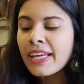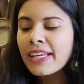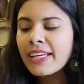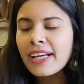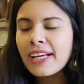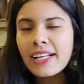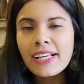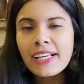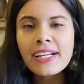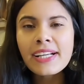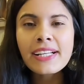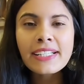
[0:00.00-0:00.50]
ये
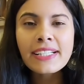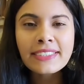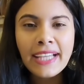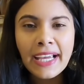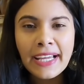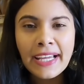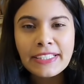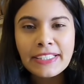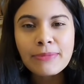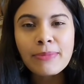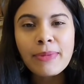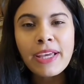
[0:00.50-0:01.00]
अलग अलग
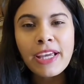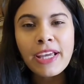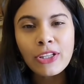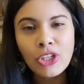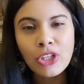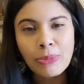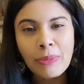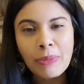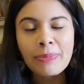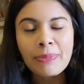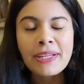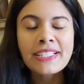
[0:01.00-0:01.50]
साइज में है
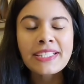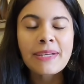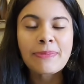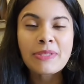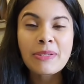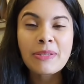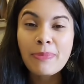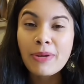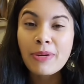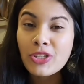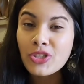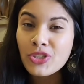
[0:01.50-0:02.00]
तो आप अपने हिसाब
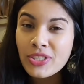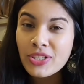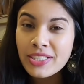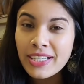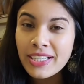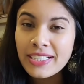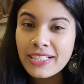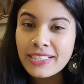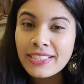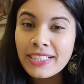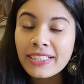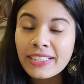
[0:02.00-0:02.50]
से परचेस
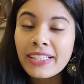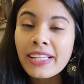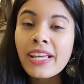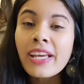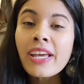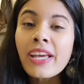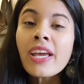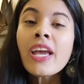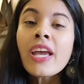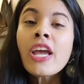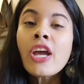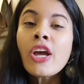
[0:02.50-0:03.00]
कर सकते
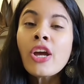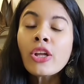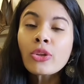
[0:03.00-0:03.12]
हैं